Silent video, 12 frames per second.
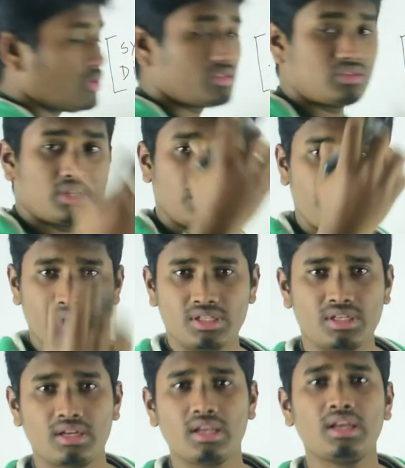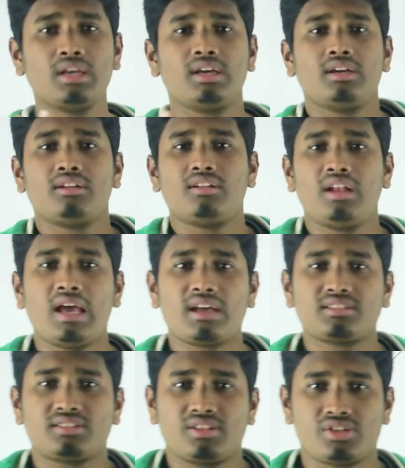রক্তের প্রেশারে
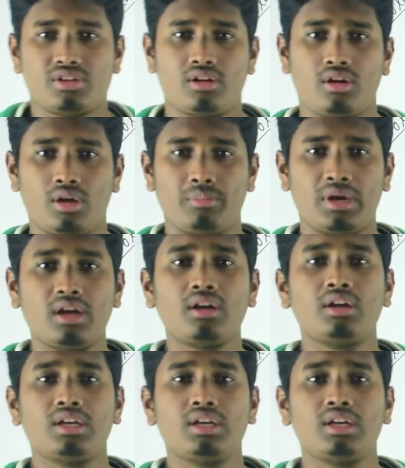রিল্যাক্সেশন হয় বা